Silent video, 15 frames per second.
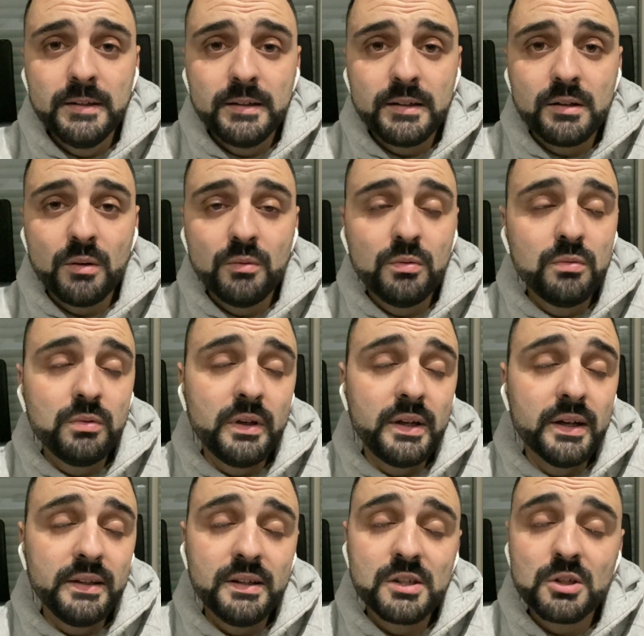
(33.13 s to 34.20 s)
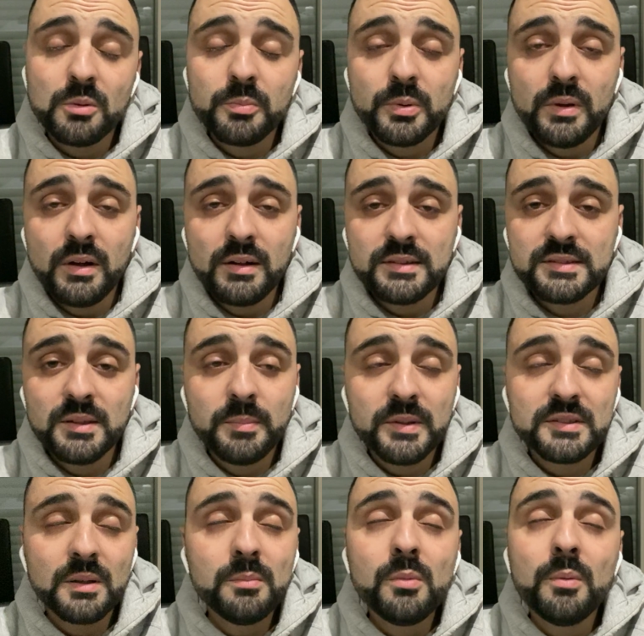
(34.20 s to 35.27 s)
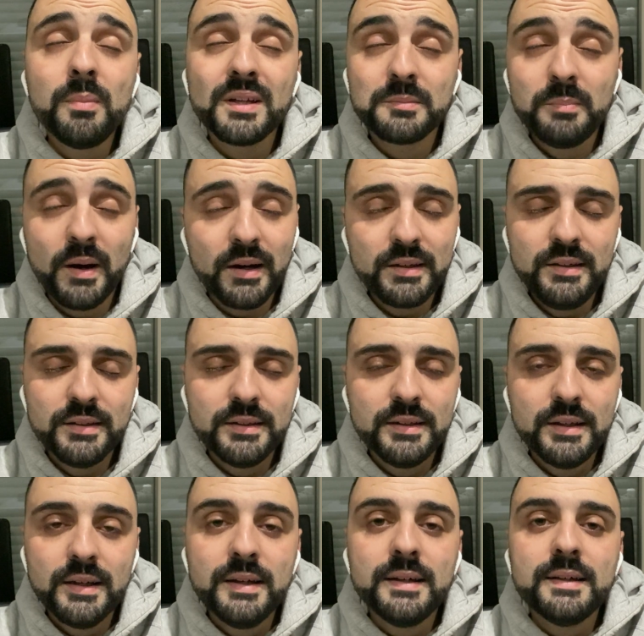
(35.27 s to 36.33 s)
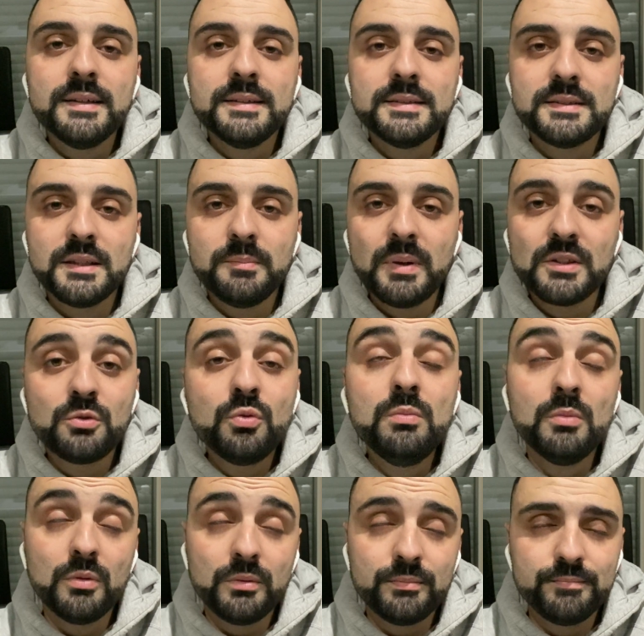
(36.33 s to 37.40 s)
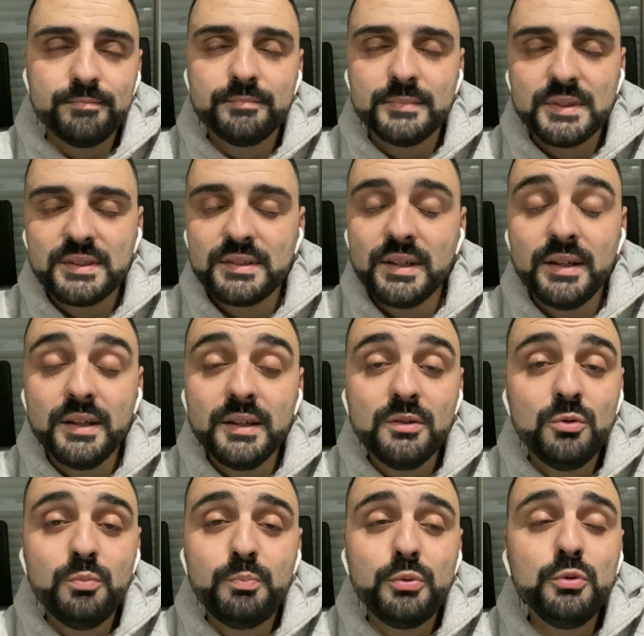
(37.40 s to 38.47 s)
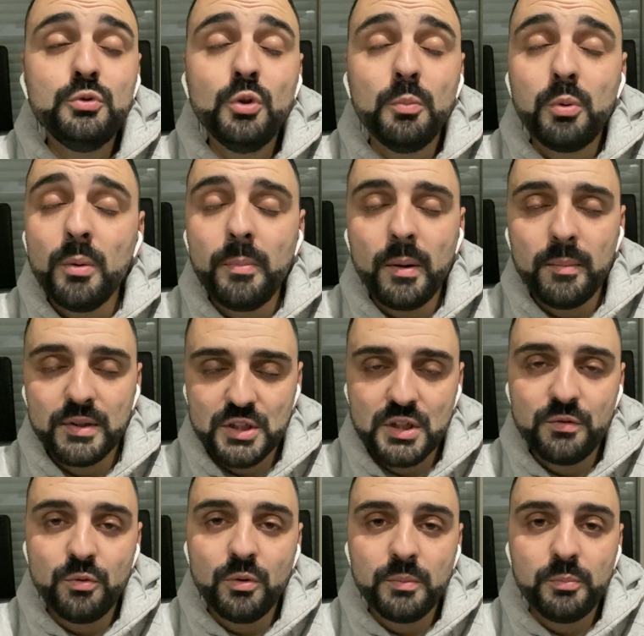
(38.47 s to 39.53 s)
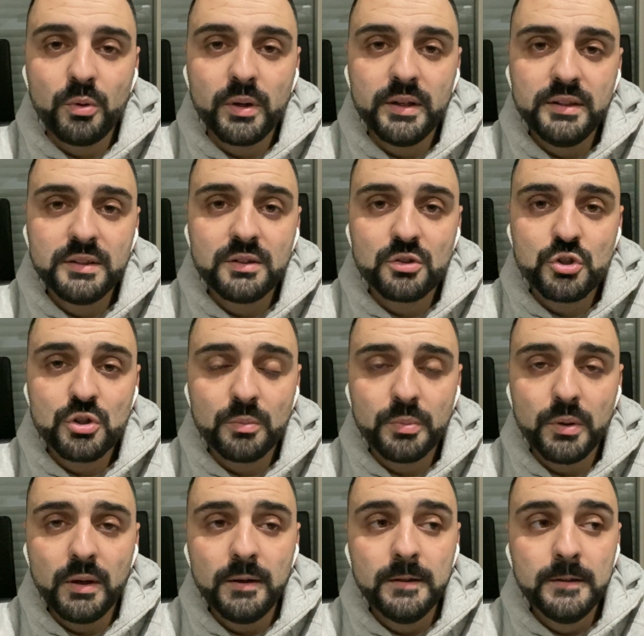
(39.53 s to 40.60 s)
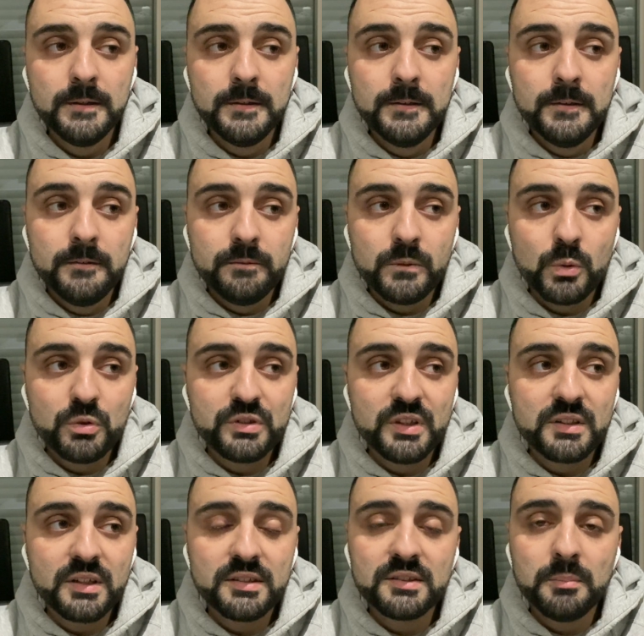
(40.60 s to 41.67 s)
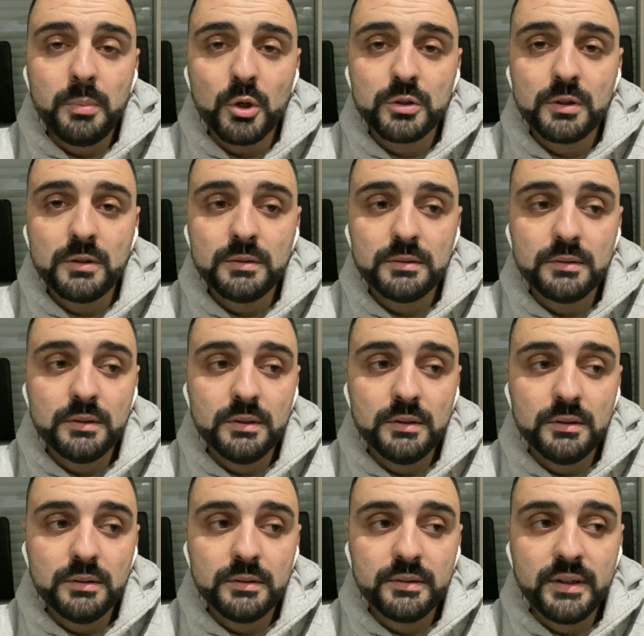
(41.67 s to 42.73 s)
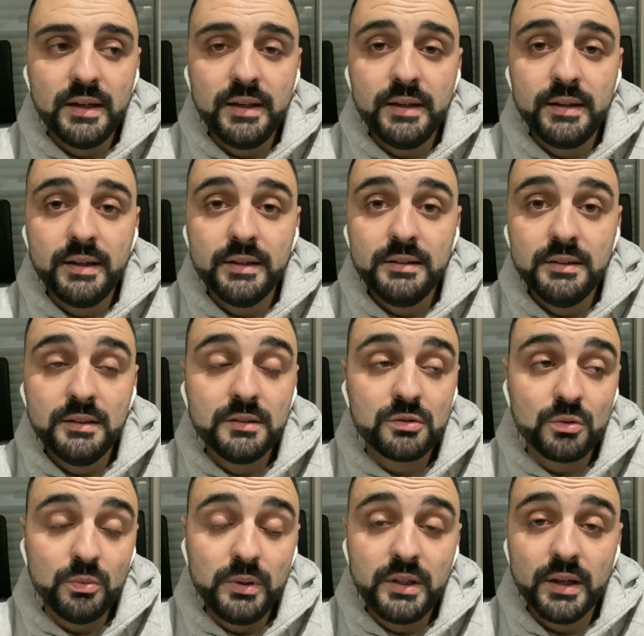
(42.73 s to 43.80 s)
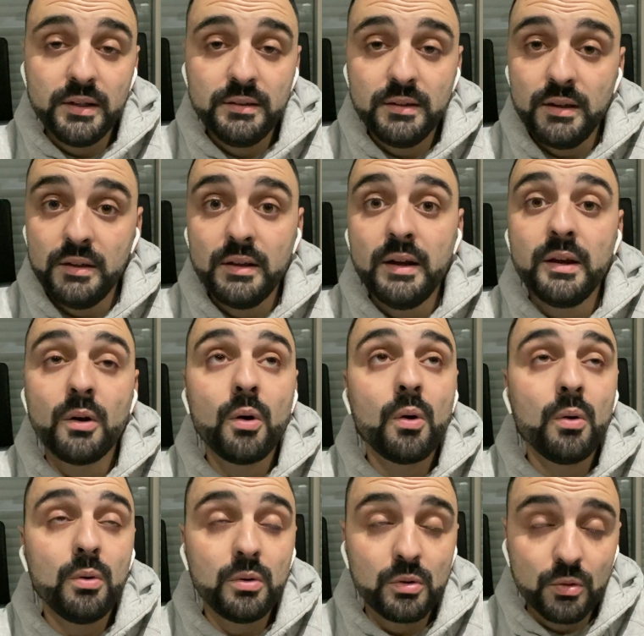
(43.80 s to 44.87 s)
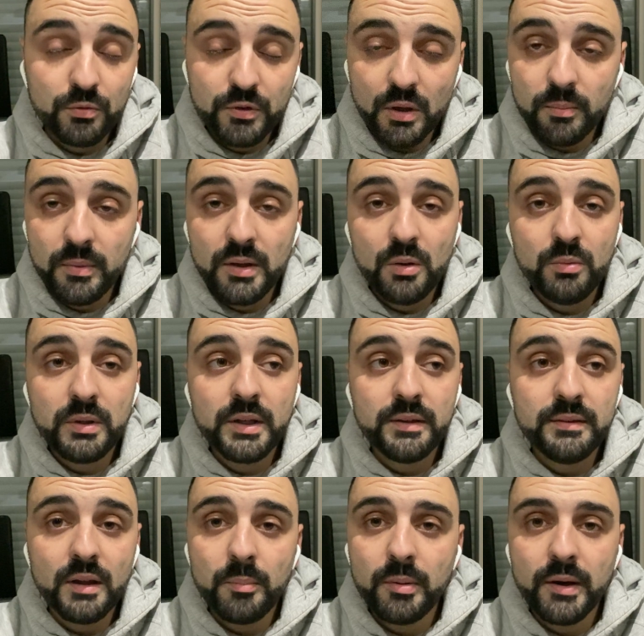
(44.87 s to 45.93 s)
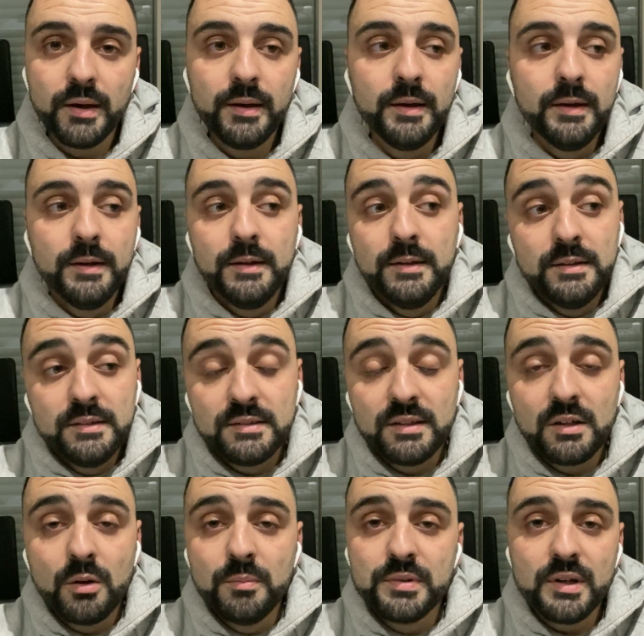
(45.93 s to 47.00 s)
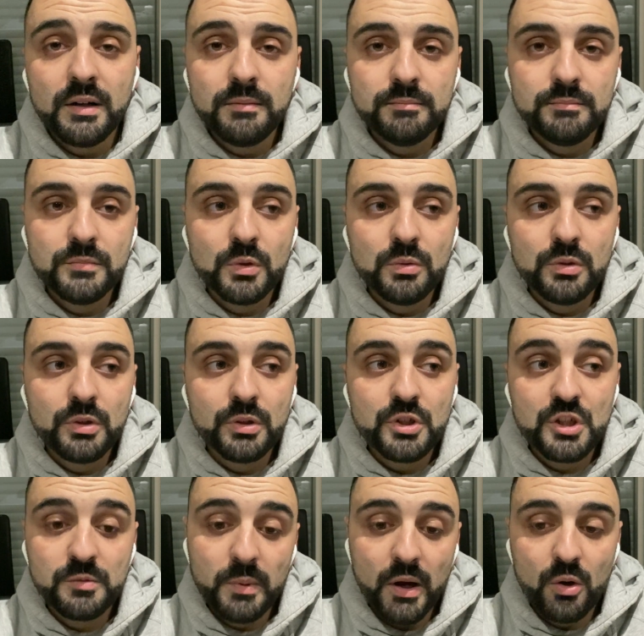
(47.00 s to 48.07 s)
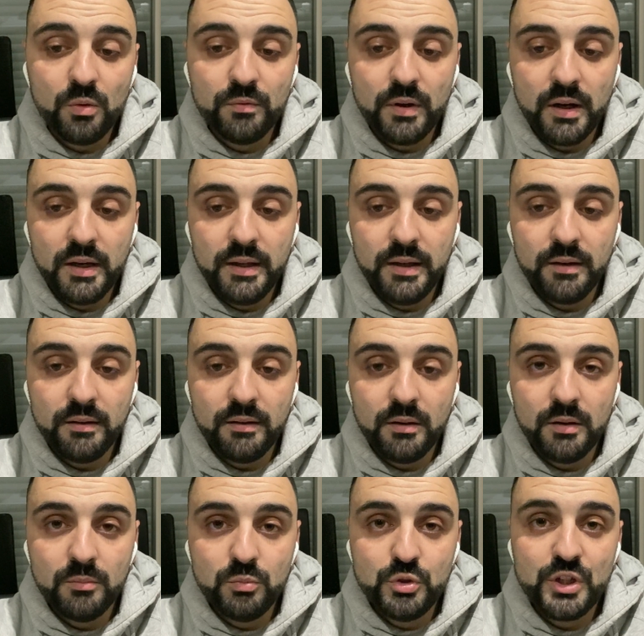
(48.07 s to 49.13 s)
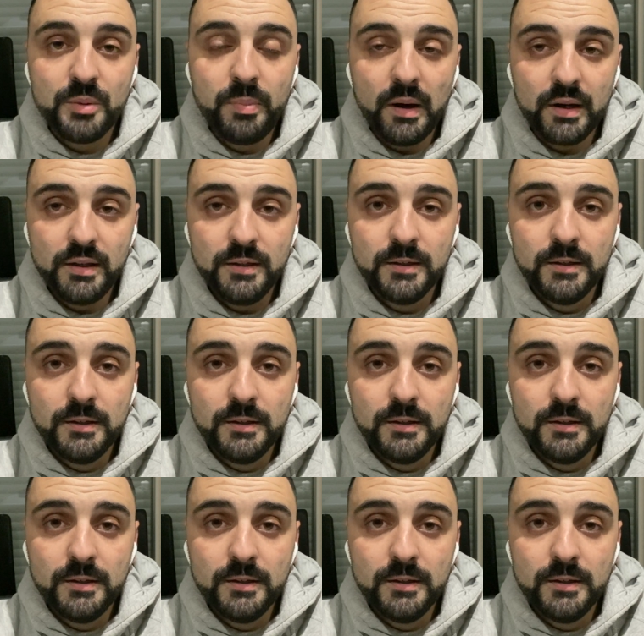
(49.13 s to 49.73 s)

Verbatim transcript: Quand vous voulez gagner le championnat, c'est pas seulement battre Paris, c'est battre tout le monde. C'est plus de deux points par match qu'il faut pour gagner dans ce championnat. Donc c'est très important euh, d'aller gagner ce week-end et d'aller reconfirmer le week-end d'après. C'est comme ça. Donc euh, j'espère qu'on va aller euh, bouger Paris.